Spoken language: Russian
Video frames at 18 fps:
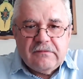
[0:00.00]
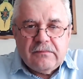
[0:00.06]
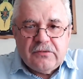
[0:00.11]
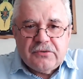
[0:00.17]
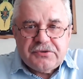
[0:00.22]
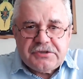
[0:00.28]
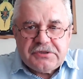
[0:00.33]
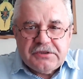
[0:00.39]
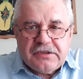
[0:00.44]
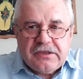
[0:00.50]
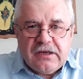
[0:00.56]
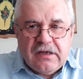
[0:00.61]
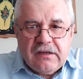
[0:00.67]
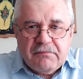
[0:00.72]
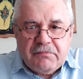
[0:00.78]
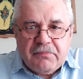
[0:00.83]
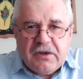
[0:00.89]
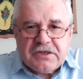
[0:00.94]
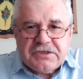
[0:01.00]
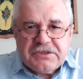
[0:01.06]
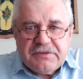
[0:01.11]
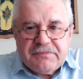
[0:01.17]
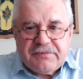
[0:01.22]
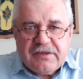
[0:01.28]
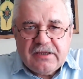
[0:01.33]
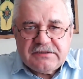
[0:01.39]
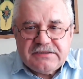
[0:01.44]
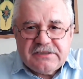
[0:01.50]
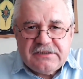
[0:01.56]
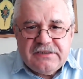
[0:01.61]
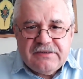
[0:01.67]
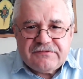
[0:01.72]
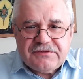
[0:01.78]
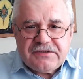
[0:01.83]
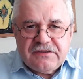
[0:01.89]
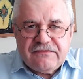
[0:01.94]
Мужчина, по ошибке
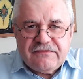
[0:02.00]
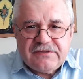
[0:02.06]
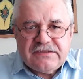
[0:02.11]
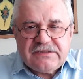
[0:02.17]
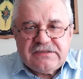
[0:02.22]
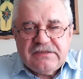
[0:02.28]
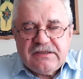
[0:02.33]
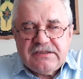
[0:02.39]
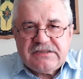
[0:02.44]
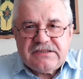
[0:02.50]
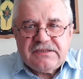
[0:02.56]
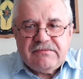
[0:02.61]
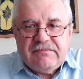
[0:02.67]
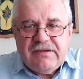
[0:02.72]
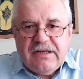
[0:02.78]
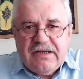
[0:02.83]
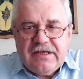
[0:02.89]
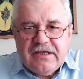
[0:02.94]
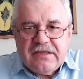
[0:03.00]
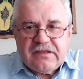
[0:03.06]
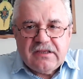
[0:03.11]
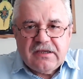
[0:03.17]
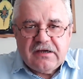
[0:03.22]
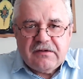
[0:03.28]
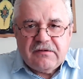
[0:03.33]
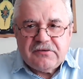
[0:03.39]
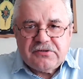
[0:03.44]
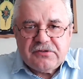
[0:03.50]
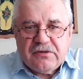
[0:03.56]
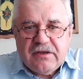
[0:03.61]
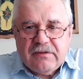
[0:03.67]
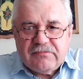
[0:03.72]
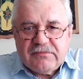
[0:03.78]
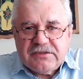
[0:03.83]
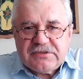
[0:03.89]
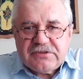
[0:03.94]
отсидевший 27-летний
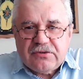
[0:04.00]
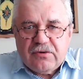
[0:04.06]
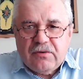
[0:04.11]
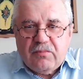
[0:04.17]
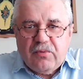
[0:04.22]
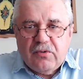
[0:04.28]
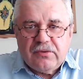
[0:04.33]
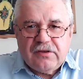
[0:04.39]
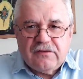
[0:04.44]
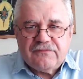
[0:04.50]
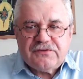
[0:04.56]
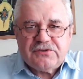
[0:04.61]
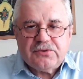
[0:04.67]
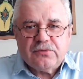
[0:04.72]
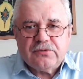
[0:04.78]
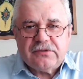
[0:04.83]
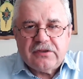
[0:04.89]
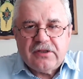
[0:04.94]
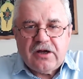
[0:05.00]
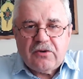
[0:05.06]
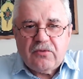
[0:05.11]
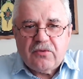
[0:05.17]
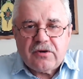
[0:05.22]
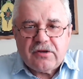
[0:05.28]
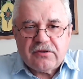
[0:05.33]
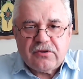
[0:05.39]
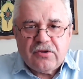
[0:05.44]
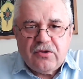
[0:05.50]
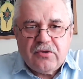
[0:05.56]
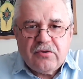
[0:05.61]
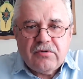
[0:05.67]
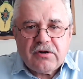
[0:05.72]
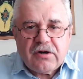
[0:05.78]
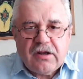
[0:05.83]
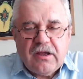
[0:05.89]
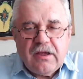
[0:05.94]
тюремный срок, подал в суд на город
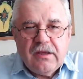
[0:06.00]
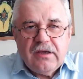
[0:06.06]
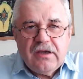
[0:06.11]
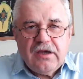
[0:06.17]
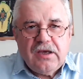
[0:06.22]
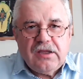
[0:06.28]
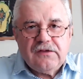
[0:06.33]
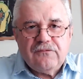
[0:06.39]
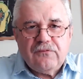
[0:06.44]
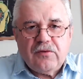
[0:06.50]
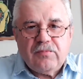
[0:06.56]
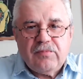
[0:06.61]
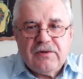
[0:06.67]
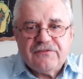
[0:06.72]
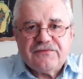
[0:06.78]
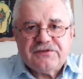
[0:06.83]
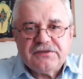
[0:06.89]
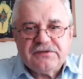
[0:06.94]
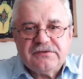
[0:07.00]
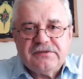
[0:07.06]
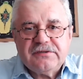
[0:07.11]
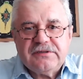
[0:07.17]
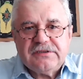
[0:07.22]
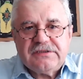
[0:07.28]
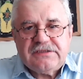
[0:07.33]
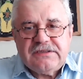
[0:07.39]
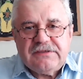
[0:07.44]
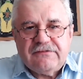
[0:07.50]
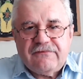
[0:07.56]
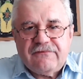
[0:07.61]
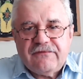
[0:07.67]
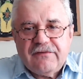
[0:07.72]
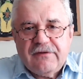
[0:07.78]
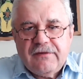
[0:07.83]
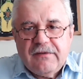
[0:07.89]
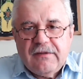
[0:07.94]
Нью-Йорк и двух бывших детективов.
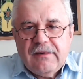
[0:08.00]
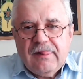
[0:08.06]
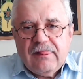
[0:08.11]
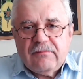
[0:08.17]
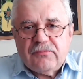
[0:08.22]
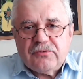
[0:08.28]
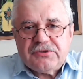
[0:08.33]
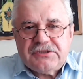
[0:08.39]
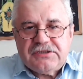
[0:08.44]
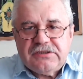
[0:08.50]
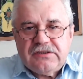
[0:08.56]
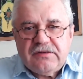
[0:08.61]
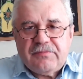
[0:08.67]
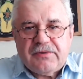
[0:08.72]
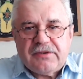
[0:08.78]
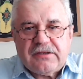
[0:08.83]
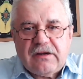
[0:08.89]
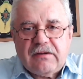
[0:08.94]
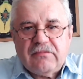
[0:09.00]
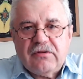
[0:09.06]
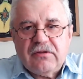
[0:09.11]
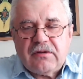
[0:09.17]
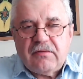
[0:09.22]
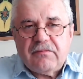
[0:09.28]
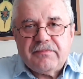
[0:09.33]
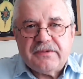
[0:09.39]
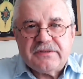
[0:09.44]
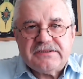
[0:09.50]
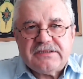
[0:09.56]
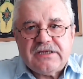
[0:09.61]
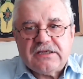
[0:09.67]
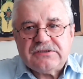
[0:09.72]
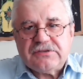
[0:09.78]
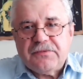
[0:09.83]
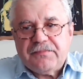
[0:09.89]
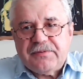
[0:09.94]
Мужчина потребовал
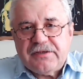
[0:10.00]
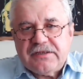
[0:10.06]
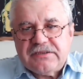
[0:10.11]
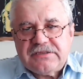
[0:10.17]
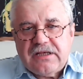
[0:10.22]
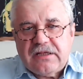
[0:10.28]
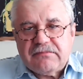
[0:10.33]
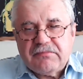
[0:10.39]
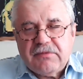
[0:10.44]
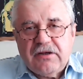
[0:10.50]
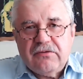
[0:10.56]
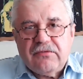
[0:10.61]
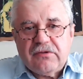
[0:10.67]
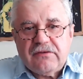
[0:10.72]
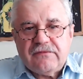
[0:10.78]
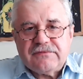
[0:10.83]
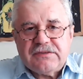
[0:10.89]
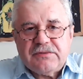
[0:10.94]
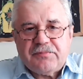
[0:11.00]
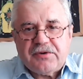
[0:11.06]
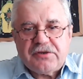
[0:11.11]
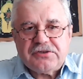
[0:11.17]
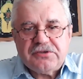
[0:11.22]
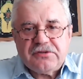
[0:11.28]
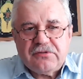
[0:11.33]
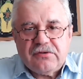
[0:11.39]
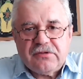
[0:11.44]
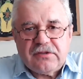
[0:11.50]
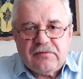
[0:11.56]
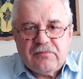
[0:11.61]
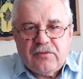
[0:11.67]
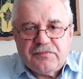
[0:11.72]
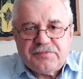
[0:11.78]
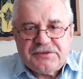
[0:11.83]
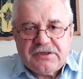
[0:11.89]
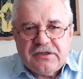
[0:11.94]
компенсацию 50 миллионов за причиненный
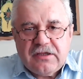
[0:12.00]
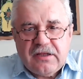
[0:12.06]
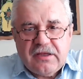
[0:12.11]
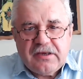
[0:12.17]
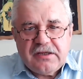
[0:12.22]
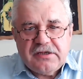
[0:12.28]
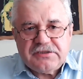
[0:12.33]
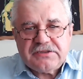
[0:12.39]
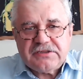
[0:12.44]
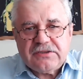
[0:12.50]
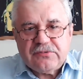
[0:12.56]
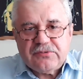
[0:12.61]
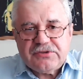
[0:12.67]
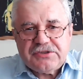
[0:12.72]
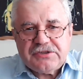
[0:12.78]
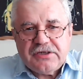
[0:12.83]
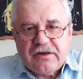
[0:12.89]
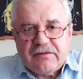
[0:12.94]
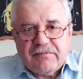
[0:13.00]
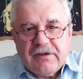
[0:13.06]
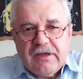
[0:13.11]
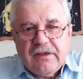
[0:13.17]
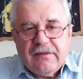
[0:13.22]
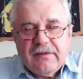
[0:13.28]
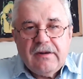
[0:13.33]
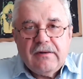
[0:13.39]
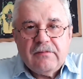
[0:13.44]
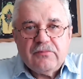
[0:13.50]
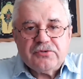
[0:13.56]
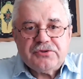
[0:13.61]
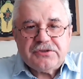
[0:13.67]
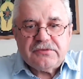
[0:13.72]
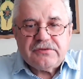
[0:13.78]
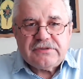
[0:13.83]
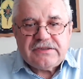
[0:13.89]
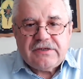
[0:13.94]
ему психологический ущерб.
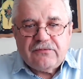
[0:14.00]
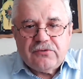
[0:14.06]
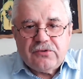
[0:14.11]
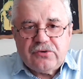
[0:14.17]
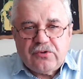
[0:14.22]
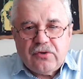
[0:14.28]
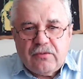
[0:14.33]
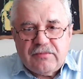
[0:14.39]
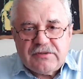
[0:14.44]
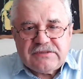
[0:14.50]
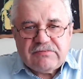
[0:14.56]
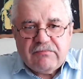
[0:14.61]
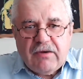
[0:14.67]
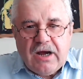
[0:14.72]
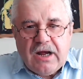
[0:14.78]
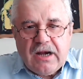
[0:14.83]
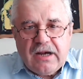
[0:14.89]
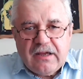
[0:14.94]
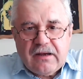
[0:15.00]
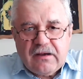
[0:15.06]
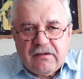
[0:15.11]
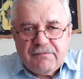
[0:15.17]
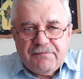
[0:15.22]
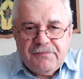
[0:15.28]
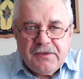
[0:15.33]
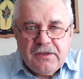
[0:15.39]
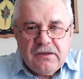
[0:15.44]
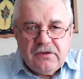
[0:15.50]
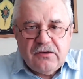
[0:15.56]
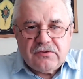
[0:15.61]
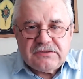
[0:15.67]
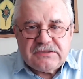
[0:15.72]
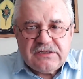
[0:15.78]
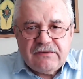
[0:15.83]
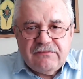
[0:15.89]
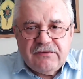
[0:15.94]
Мужчина зовут Томас Малик, и
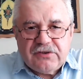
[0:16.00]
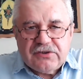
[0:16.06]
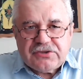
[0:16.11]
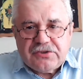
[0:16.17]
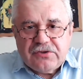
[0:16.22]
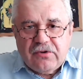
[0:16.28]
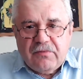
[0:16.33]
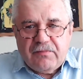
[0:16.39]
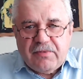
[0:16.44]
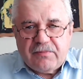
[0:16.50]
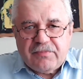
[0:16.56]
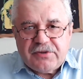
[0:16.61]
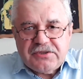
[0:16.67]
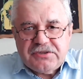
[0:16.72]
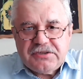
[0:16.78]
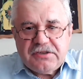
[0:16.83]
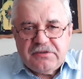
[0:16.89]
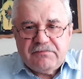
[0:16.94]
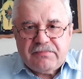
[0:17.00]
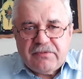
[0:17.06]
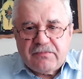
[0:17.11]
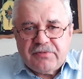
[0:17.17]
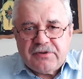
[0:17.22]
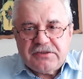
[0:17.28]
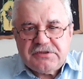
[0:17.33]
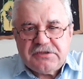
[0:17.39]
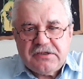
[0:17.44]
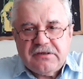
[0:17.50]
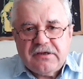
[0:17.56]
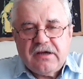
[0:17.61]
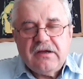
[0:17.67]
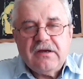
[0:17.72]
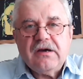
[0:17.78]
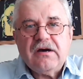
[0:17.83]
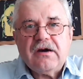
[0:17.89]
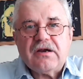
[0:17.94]
он заявил, что по причине, по причине
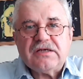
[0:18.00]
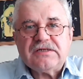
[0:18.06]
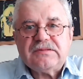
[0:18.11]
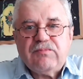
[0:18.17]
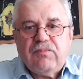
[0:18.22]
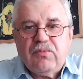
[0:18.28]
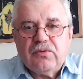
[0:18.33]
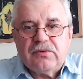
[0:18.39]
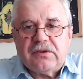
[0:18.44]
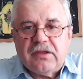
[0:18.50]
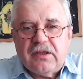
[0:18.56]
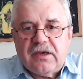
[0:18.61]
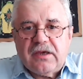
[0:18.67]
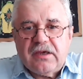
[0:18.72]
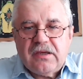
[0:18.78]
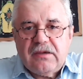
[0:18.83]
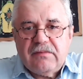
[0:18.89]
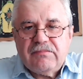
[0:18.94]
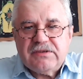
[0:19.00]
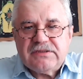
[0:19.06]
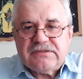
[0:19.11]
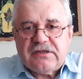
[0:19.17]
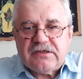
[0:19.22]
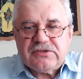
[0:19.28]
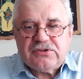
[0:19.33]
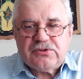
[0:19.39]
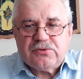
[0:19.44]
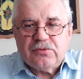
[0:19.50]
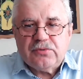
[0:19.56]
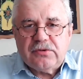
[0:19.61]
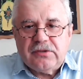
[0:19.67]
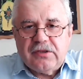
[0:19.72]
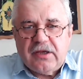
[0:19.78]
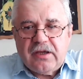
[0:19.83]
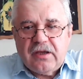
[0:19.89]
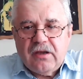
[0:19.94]
распутной и
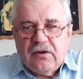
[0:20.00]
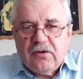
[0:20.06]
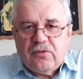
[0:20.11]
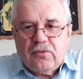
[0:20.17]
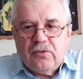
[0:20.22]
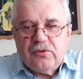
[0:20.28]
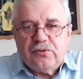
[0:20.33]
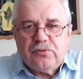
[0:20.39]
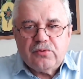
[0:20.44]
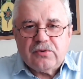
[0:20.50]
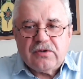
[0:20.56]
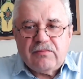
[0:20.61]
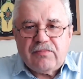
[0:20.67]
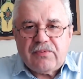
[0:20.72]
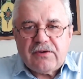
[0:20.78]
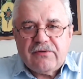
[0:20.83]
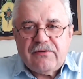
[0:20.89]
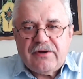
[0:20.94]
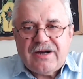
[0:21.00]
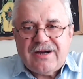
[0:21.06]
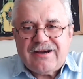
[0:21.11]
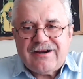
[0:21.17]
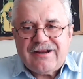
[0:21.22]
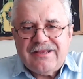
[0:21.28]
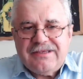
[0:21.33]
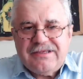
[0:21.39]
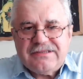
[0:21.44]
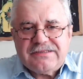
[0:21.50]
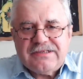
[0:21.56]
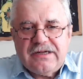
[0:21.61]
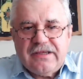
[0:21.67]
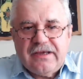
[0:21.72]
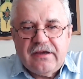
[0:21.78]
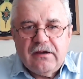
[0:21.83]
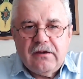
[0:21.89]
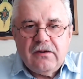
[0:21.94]
безрассудной культуры
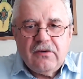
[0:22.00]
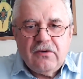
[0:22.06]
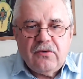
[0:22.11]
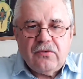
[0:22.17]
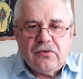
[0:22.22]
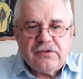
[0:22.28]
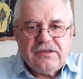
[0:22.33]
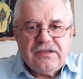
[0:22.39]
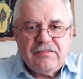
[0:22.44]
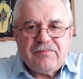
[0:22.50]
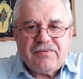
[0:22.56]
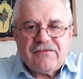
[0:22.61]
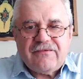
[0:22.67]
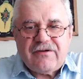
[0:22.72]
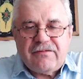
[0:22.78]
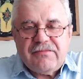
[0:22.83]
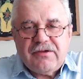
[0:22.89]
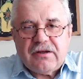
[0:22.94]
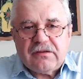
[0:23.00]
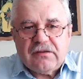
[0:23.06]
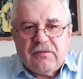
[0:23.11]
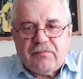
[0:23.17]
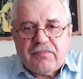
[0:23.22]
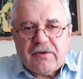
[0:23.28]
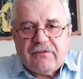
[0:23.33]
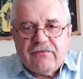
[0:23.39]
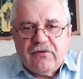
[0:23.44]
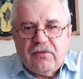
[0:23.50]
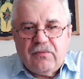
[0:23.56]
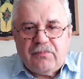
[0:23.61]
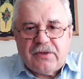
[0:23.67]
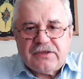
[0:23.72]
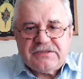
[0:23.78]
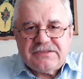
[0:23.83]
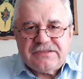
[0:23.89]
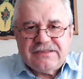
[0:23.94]
правоохранителей – он неправомерно провел
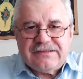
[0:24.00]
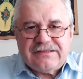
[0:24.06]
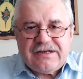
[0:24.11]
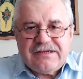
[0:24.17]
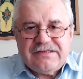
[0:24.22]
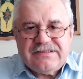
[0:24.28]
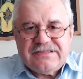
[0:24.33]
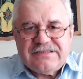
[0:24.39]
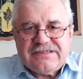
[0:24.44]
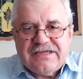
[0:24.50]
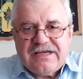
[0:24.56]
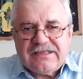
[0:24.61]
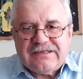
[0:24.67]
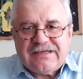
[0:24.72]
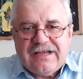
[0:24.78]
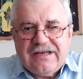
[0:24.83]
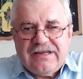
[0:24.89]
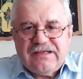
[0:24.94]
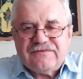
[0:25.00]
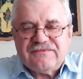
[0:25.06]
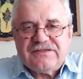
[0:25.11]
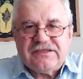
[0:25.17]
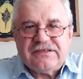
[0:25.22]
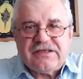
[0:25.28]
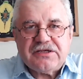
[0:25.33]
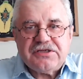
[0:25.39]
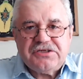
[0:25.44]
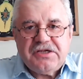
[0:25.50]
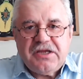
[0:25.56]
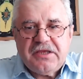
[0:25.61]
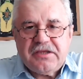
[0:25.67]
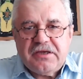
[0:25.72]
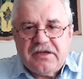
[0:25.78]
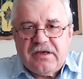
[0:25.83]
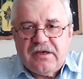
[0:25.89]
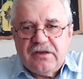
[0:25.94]
почти три десятка лет в
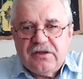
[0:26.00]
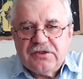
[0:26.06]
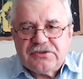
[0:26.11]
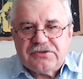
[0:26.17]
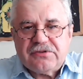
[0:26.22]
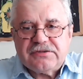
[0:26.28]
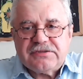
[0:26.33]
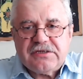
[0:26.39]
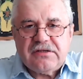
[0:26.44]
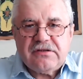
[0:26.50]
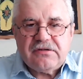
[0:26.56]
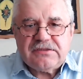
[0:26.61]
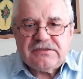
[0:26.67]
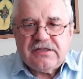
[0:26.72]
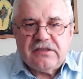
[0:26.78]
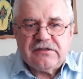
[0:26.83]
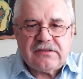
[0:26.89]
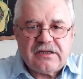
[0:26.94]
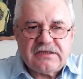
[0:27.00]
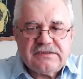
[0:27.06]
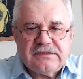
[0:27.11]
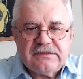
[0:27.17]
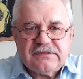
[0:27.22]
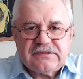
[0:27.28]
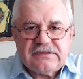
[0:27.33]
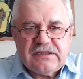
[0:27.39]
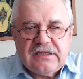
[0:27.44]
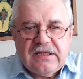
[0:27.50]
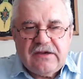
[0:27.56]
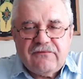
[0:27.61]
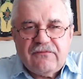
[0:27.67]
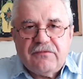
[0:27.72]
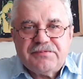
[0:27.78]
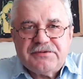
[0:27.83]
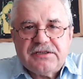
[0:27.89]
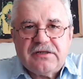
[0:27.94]
заточении, что серьезно отразилось на
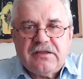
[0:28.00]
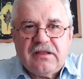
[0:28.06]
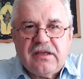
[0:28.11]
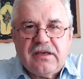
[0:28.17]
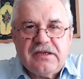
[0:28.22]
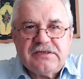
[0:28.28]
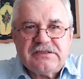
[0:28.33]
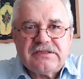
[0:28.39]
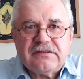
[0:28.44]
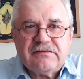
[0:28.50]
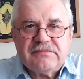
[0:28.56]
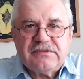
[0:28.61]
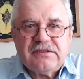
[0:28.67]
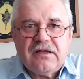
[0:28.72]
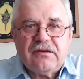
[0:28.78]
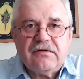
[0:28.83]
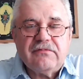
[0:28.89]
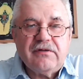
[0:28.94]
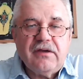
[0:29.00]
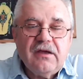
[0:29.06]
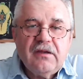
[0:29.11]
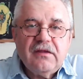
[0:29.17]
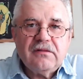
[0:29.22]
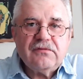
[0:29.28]
его психологическом здоровье.